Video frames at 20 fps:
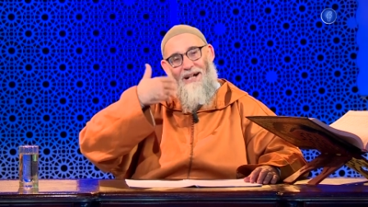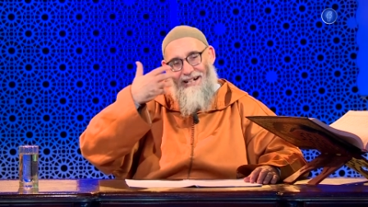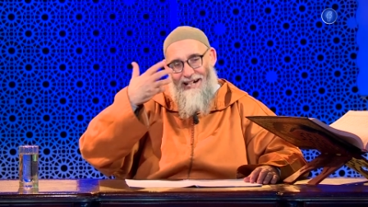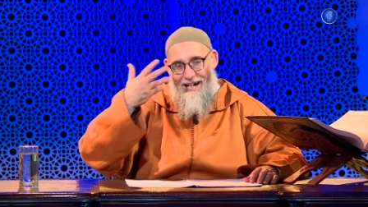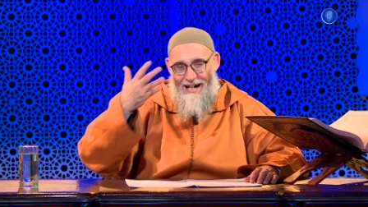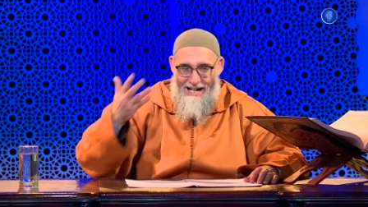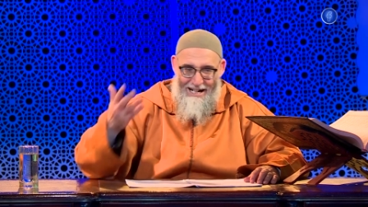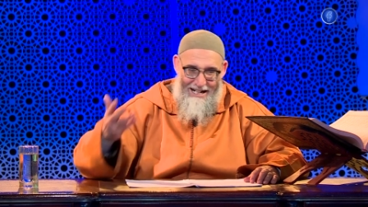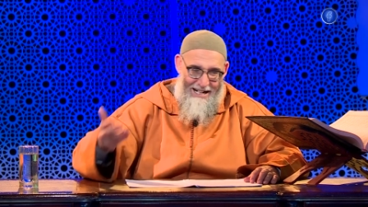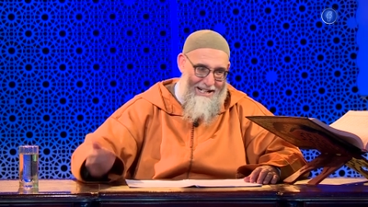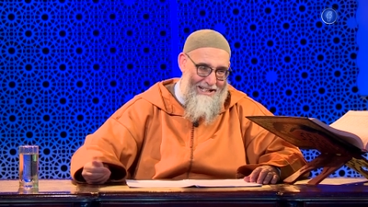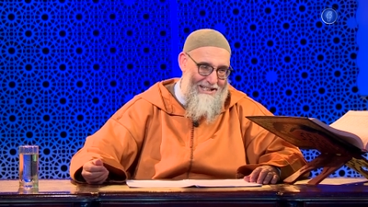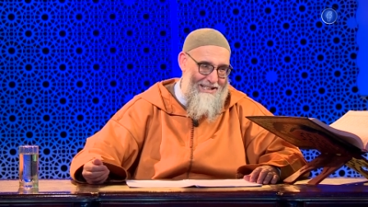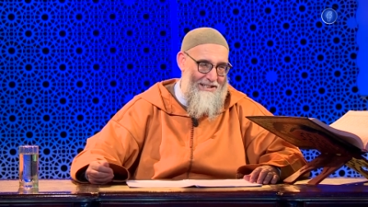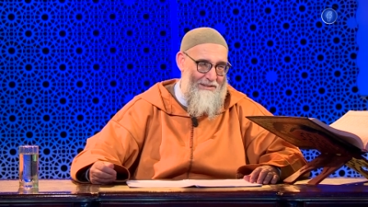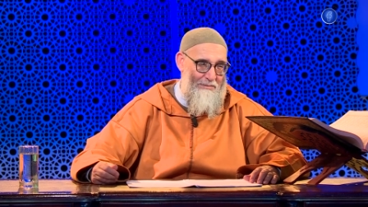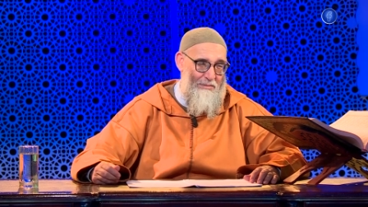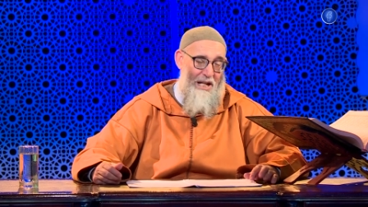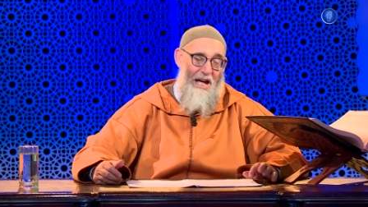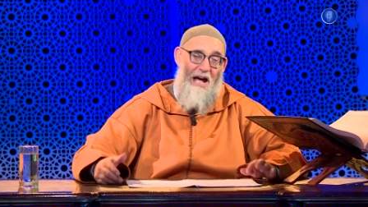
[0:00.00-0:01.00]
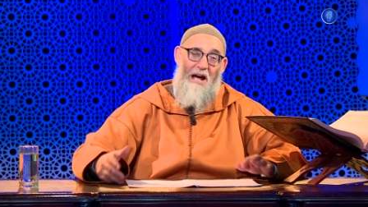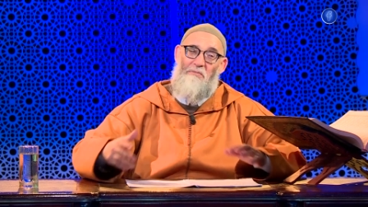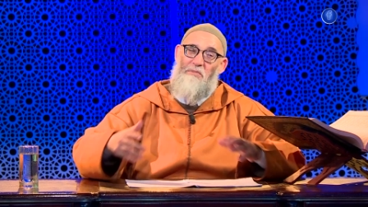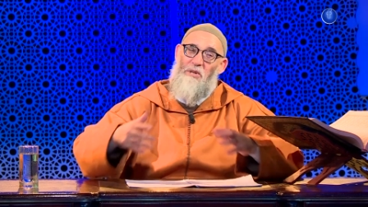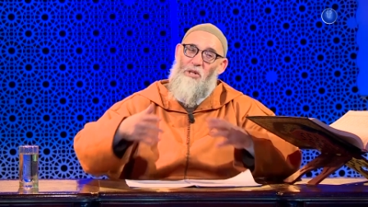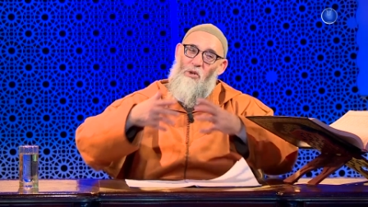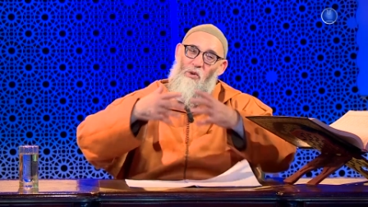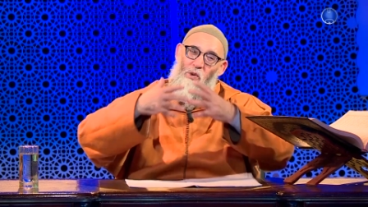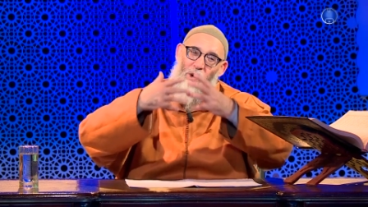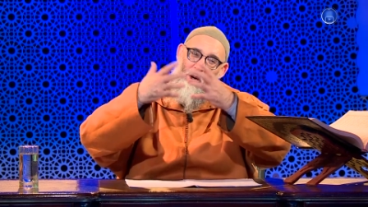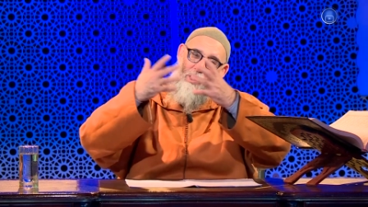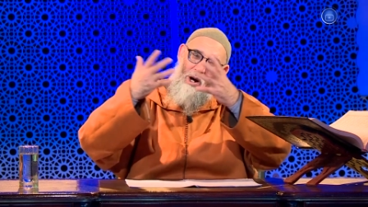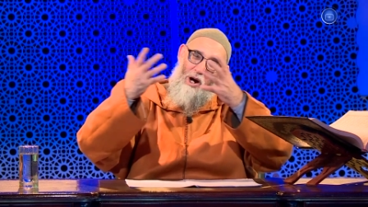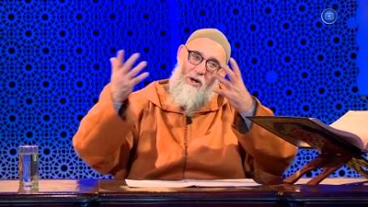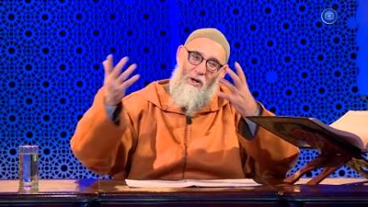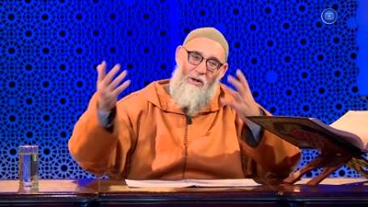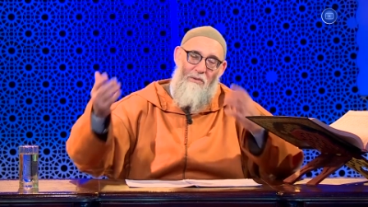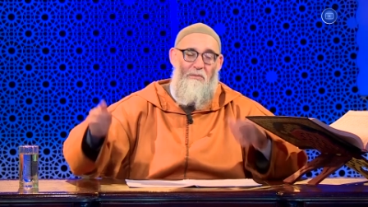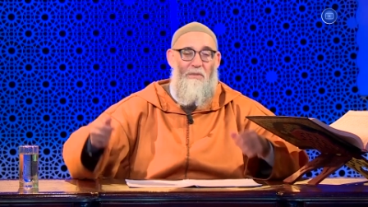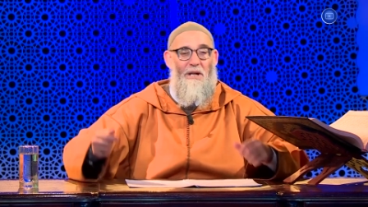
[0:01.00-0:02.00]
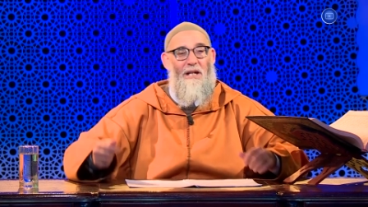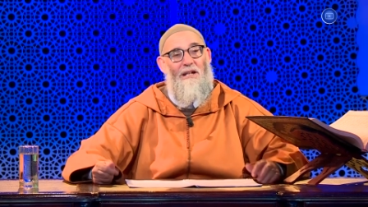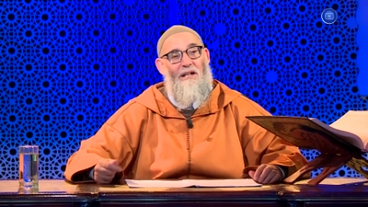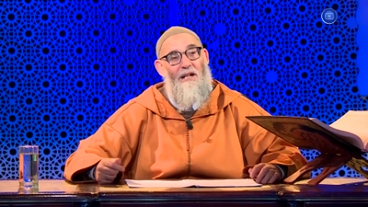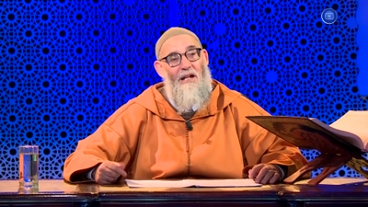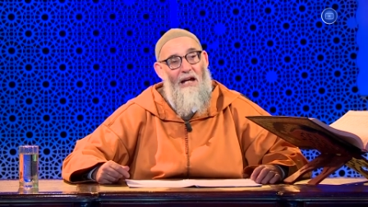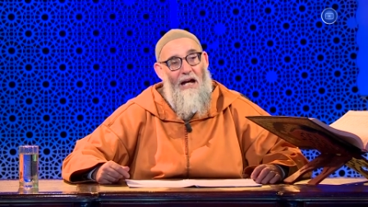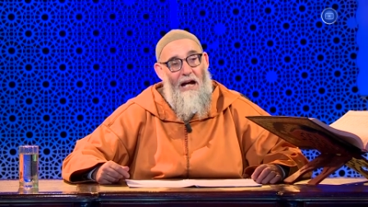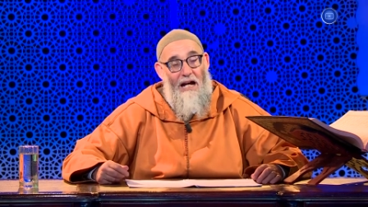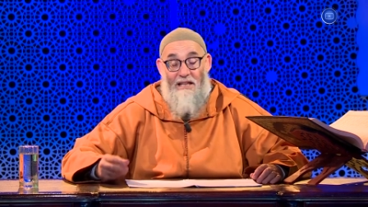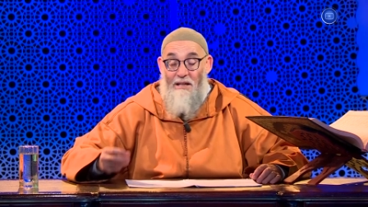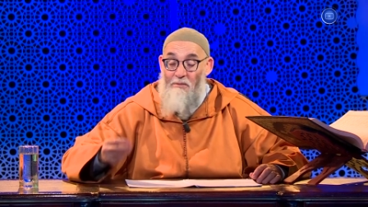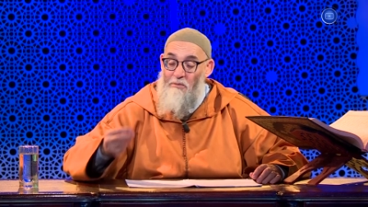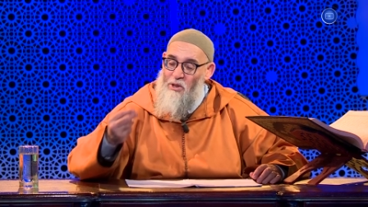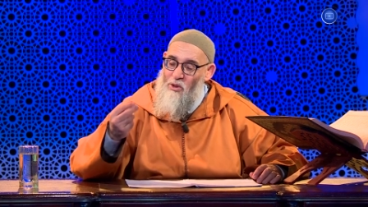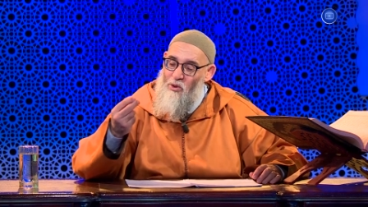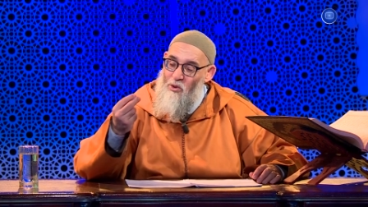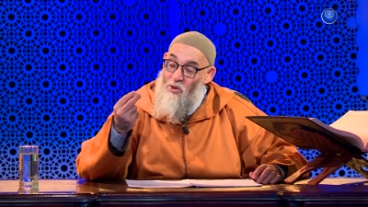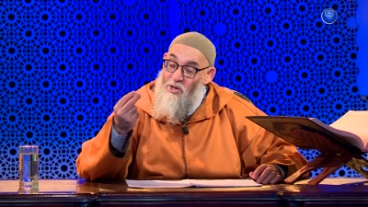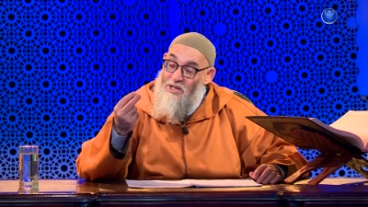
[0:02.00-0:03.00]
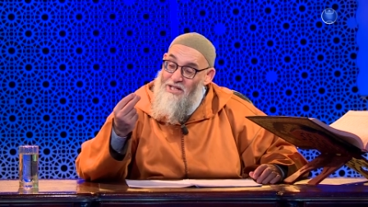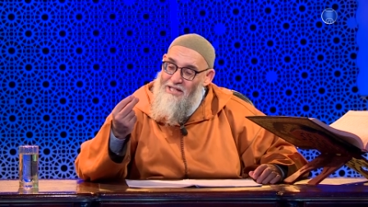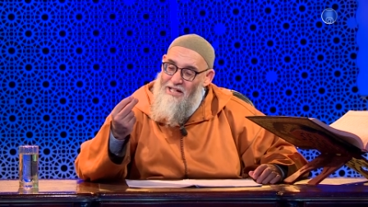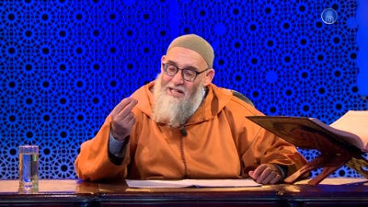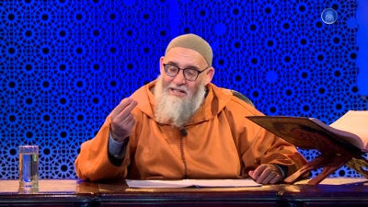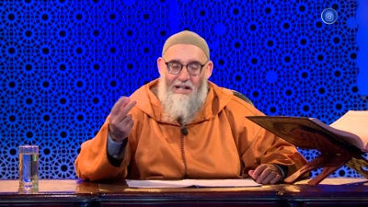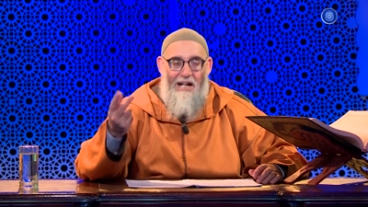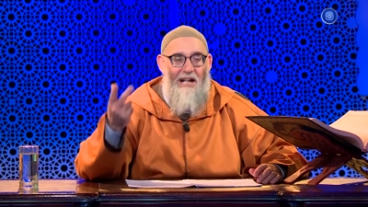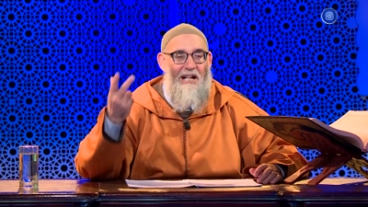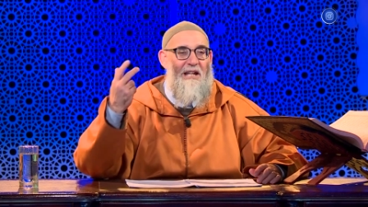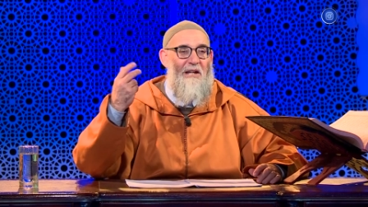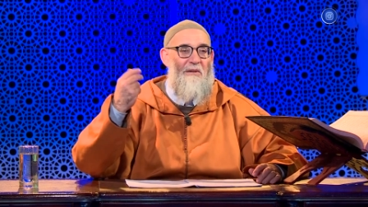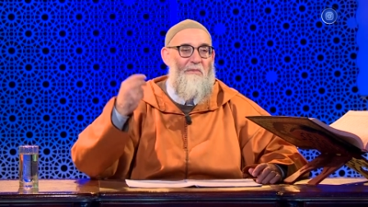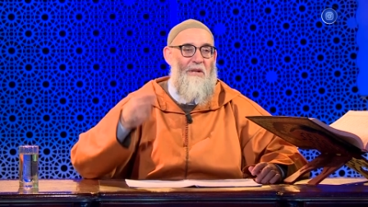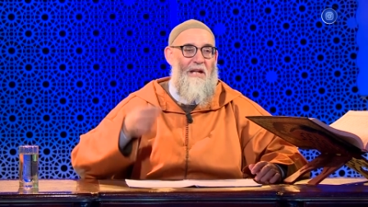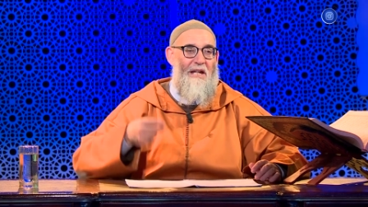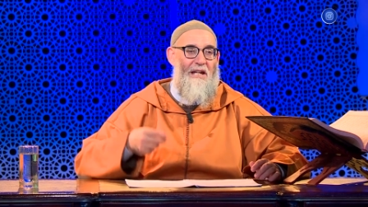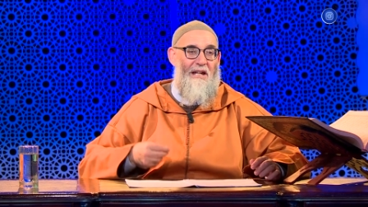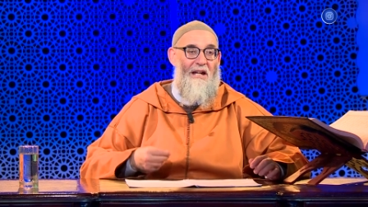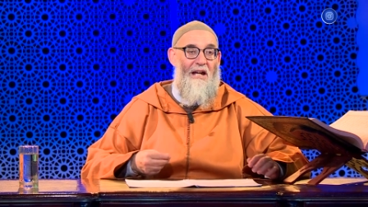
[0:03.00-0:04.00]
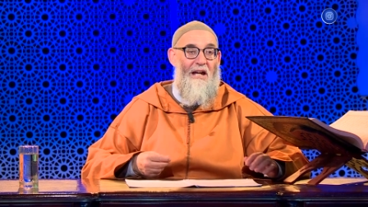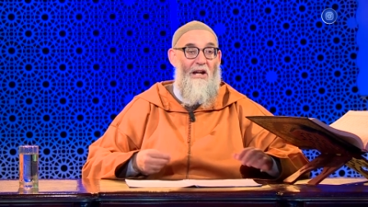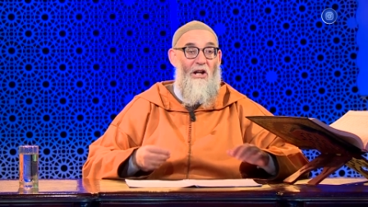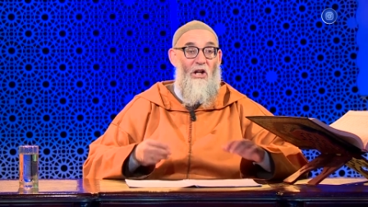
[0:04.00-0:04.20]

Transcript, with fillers: كهرني بابي هو وامي هذا من حسن تعليمه